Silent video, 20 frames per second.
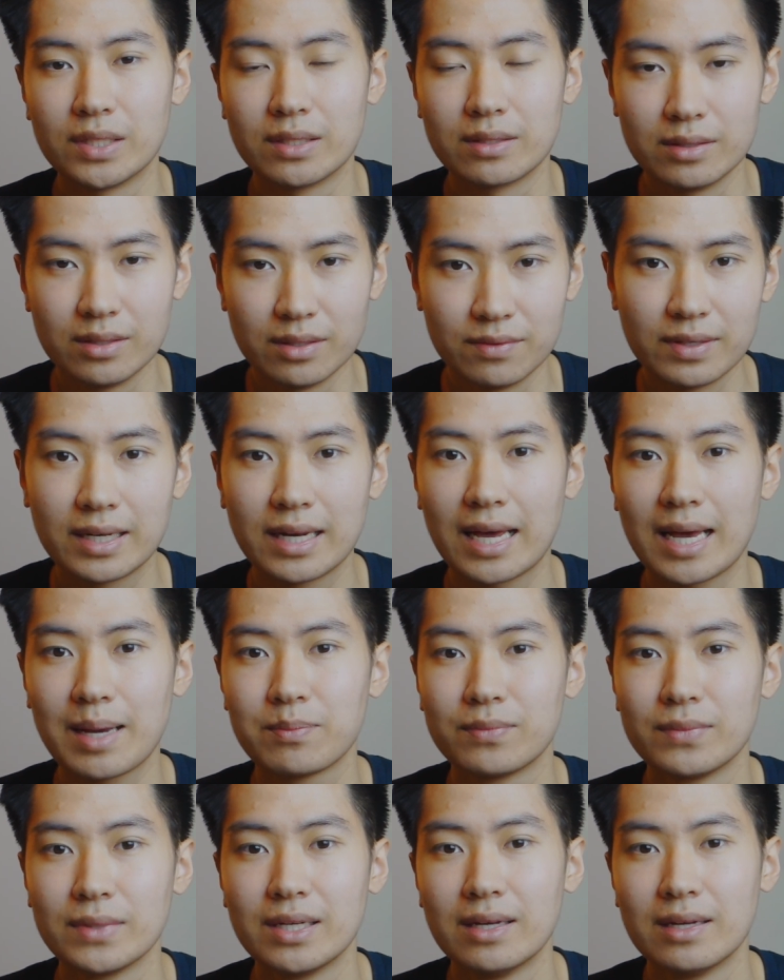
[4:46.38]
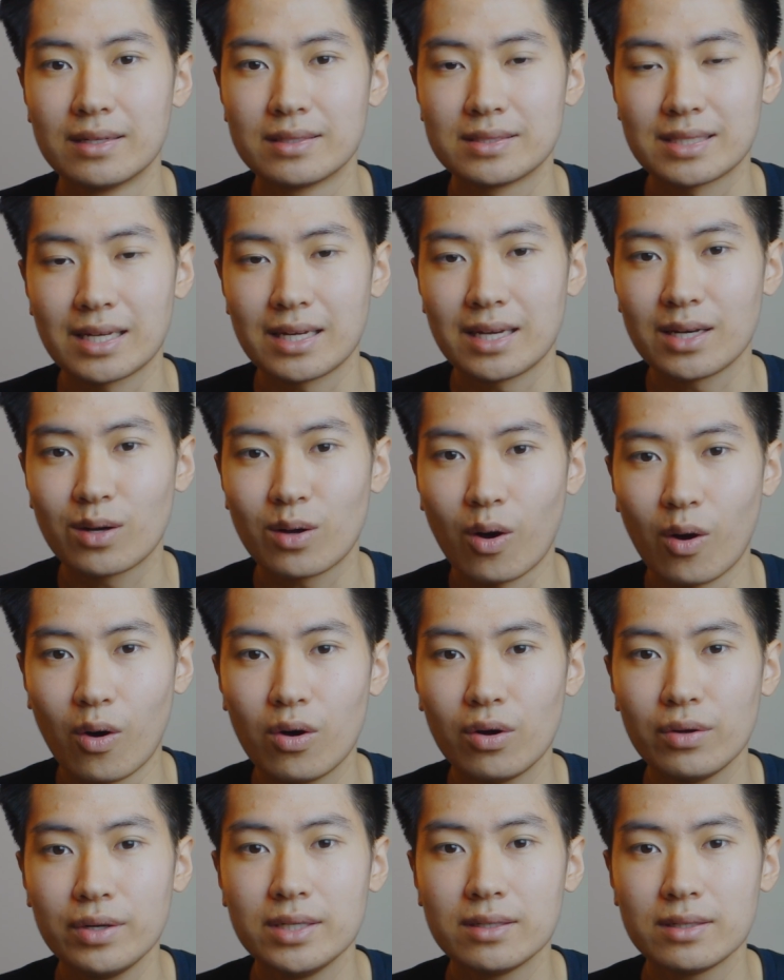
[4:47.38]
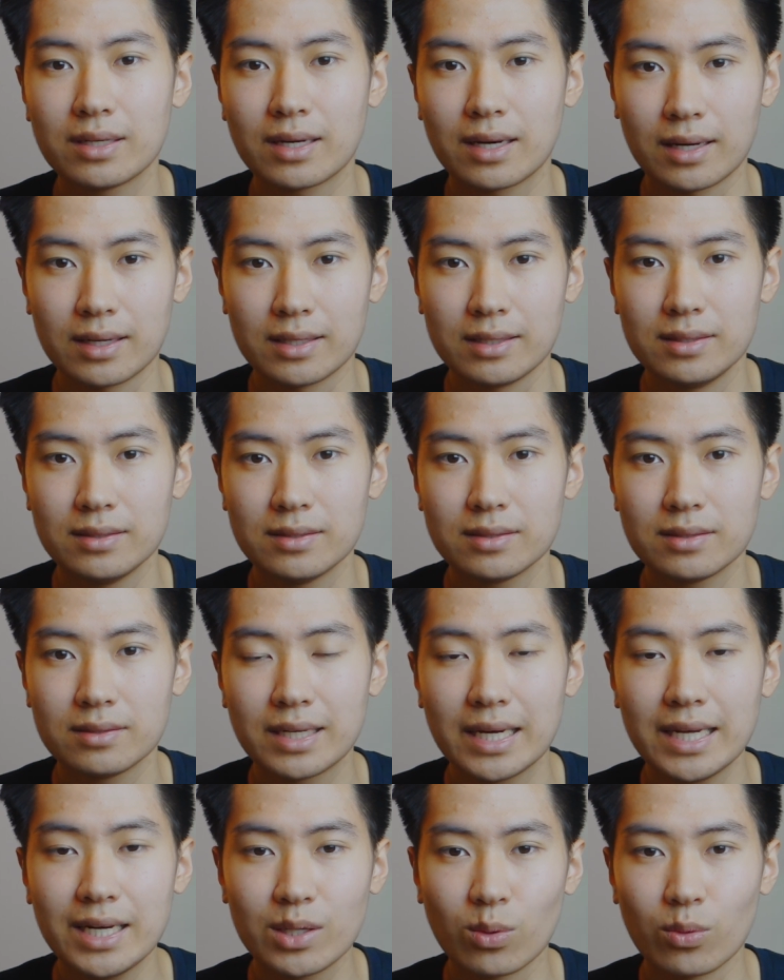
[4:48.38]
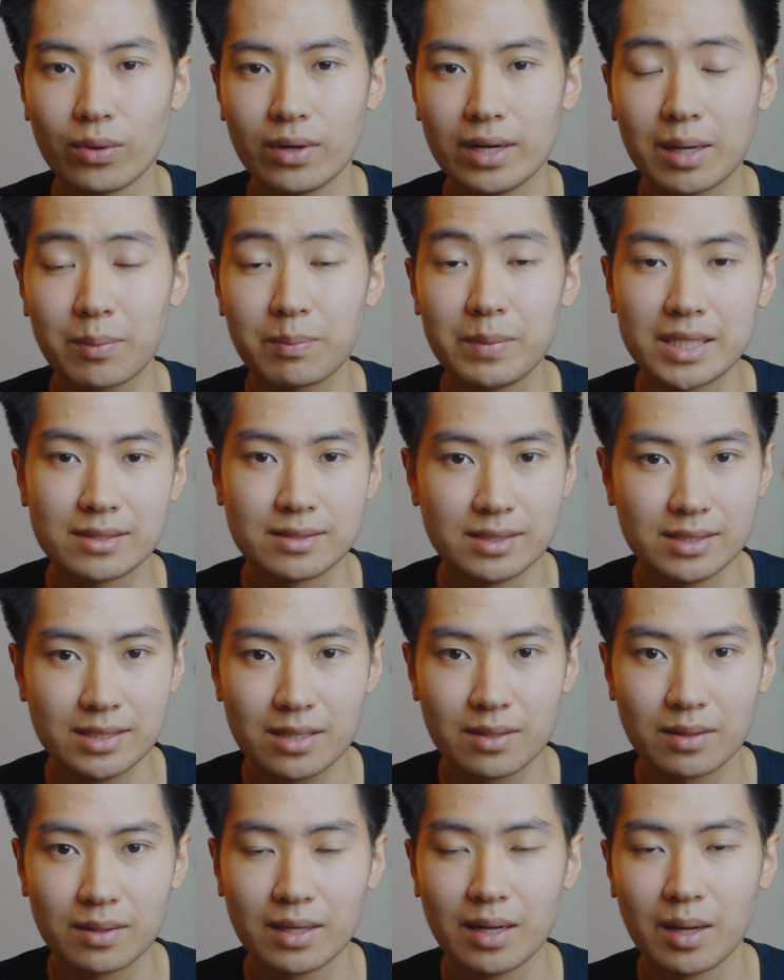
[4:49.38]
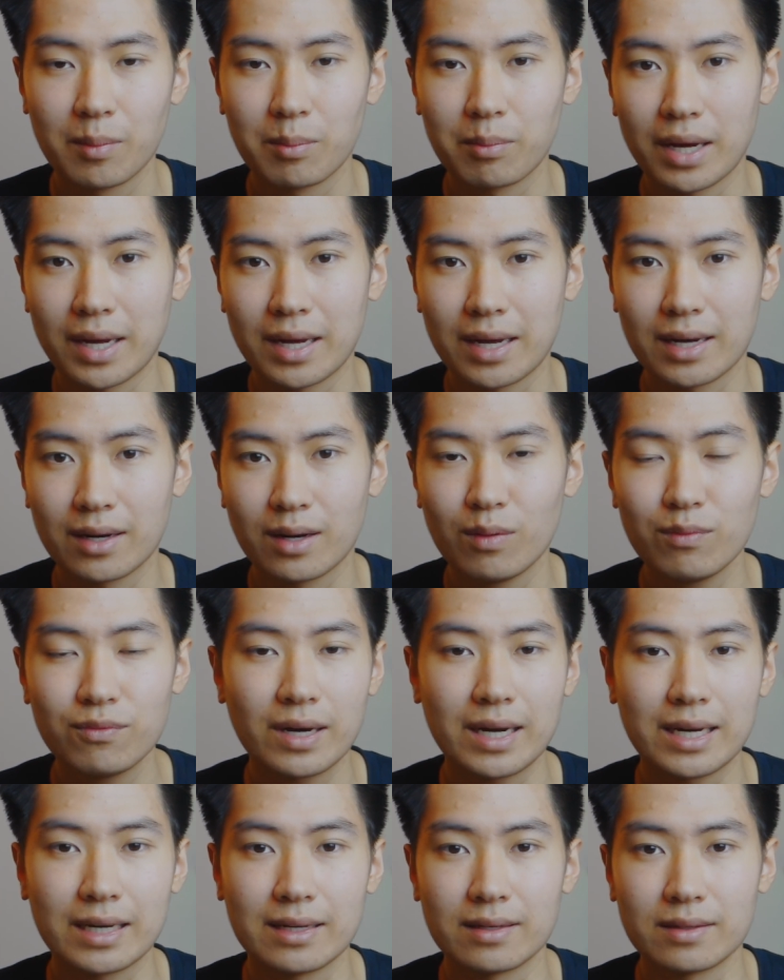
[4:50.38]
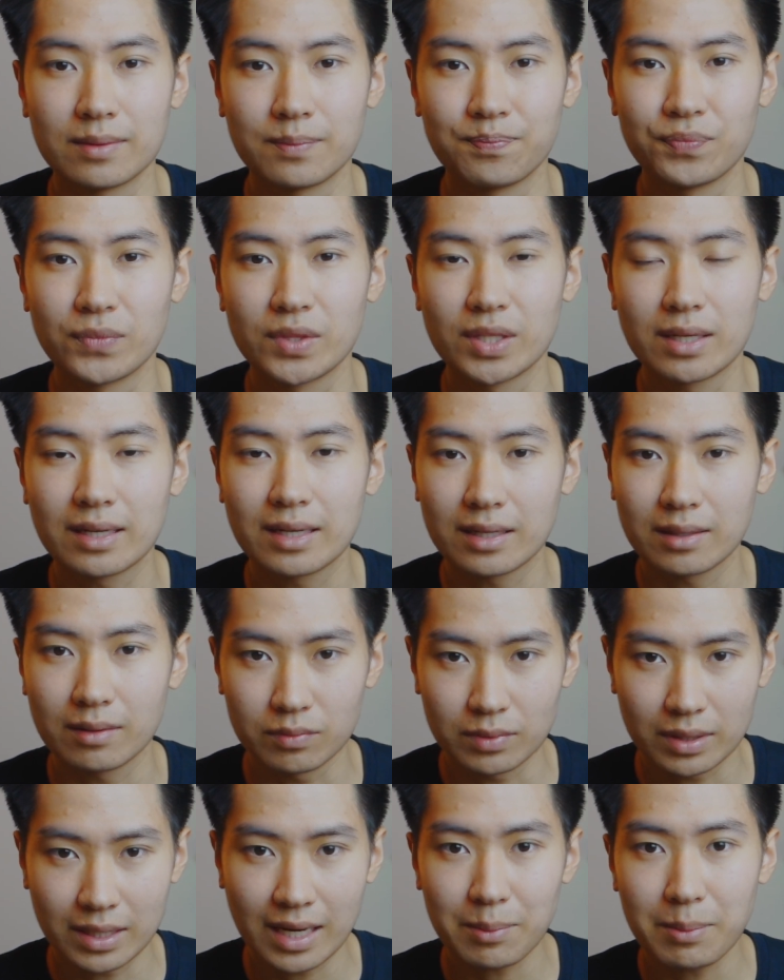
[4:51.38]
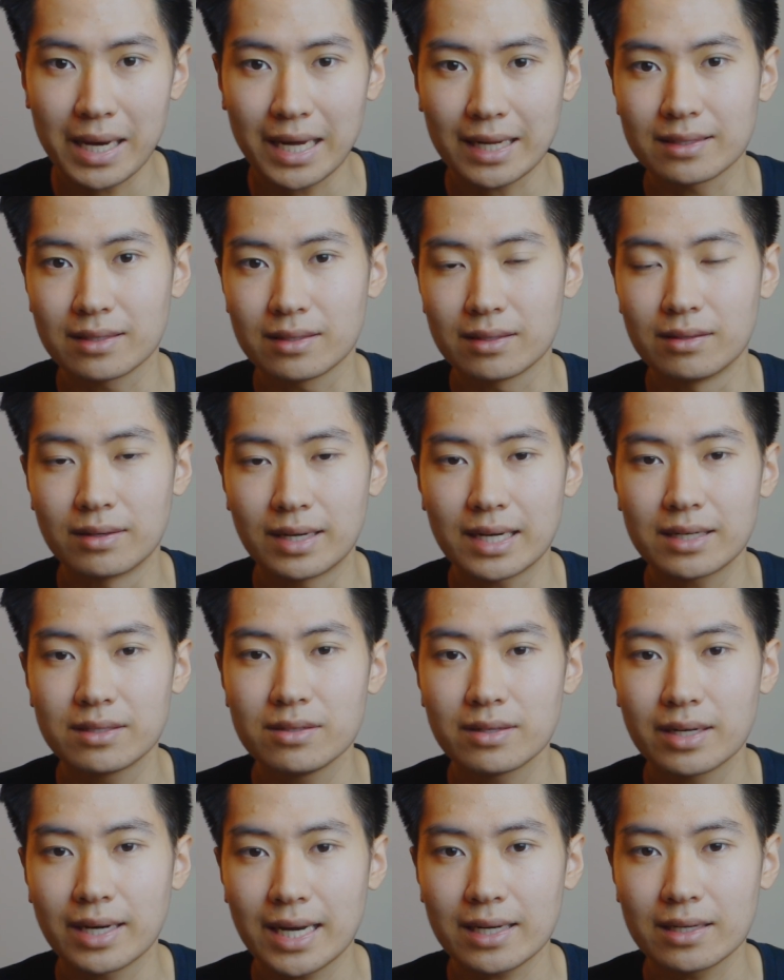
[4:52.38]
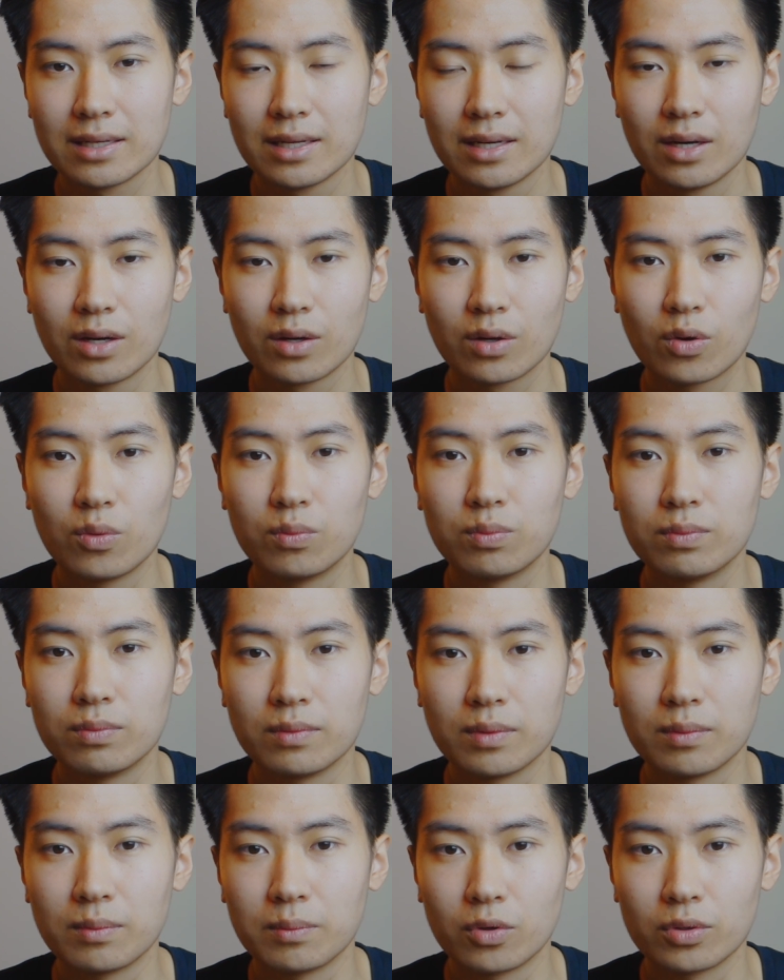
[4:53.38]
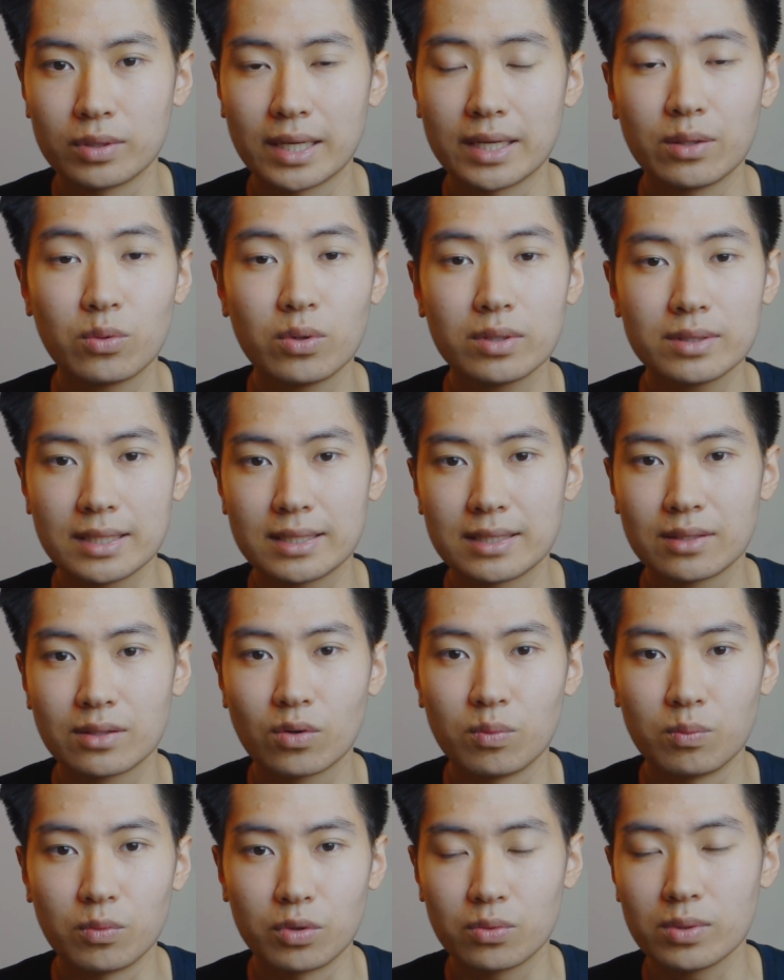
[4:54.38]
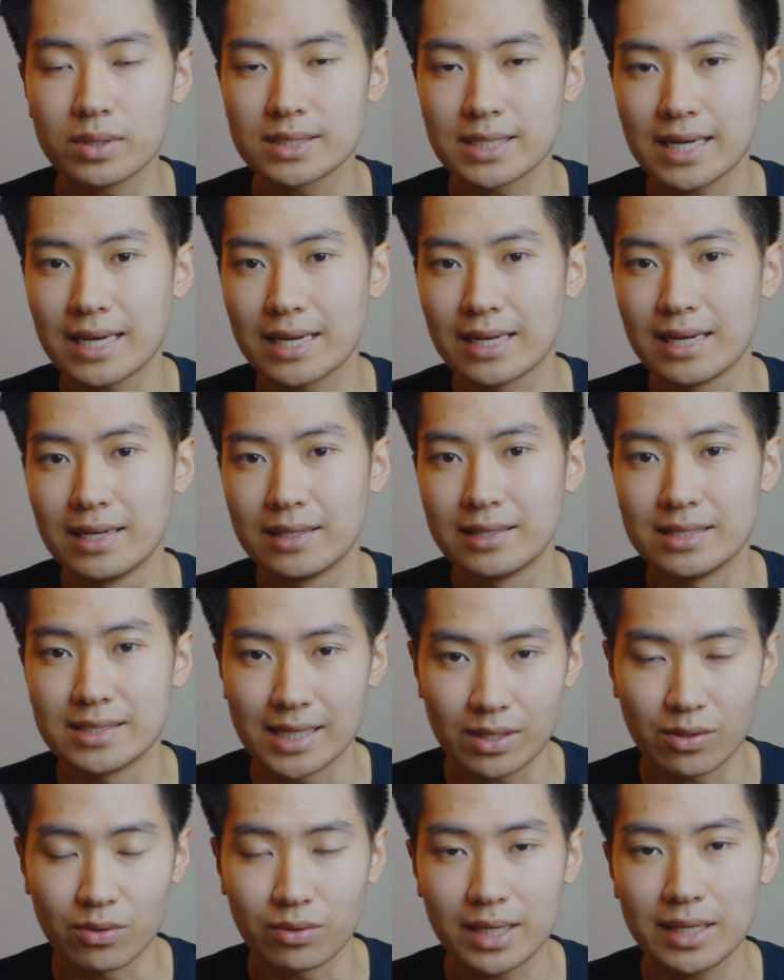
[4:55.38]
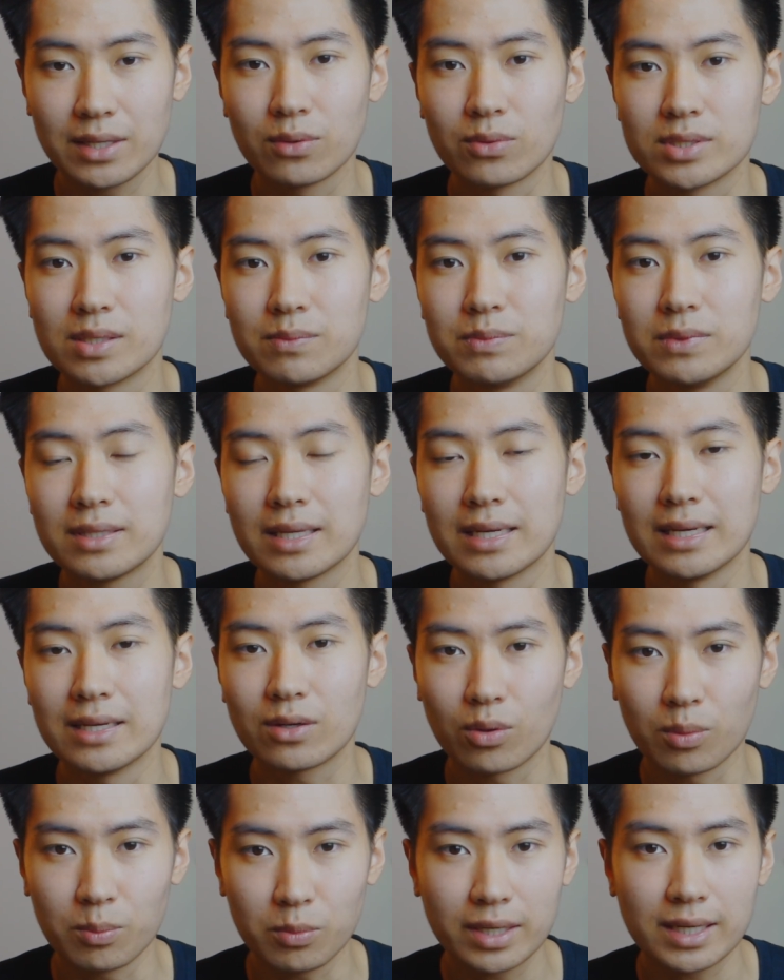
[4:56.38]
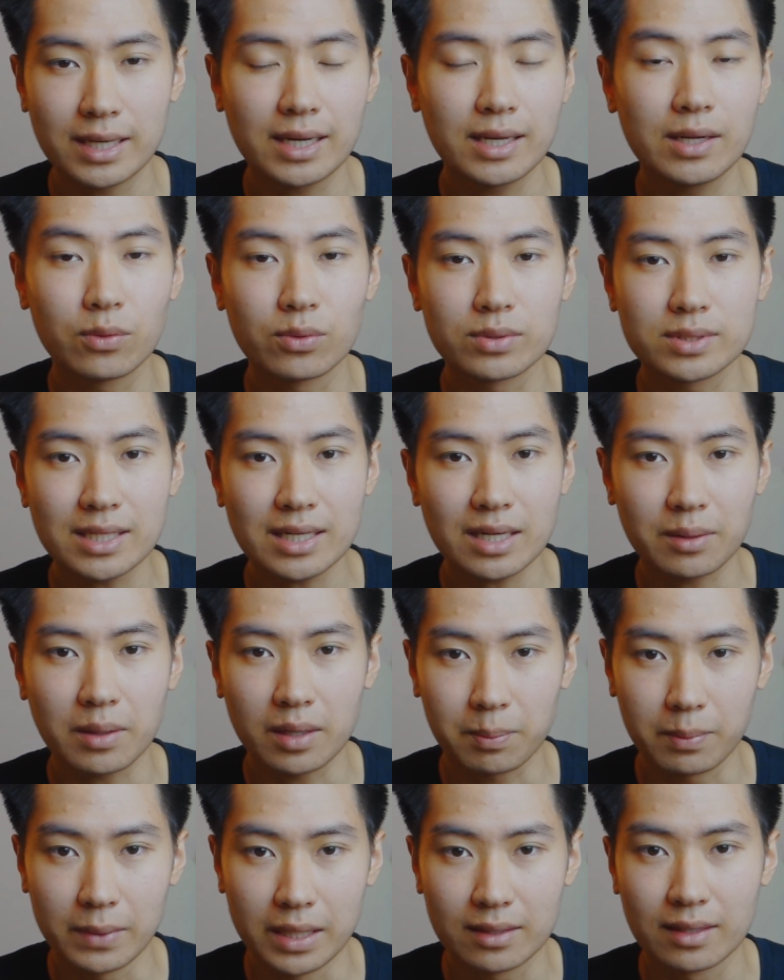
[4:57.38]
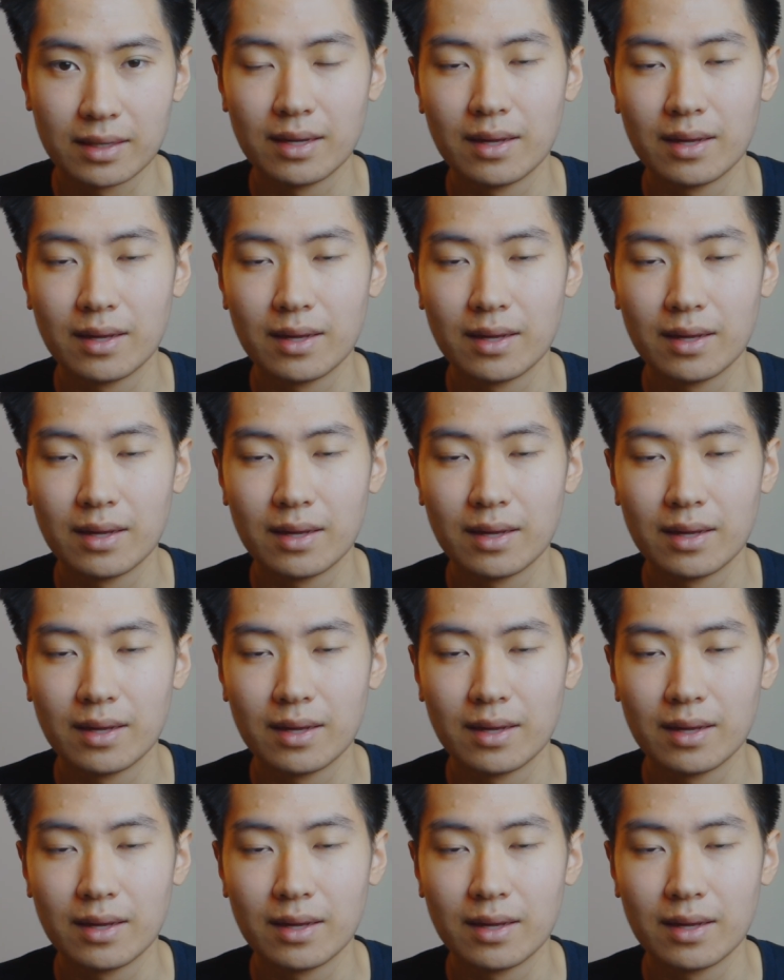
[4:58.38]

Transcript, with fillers: người Việt Nam sẽ có những cái kết nối đặc biệt riêng mà không phải các bạn ở các nước khác cùng một cái quốc tịch, cùng một quốc gia thì sẽ có kết nối giống như thế, có một cái kết nối rất là đặc biệt,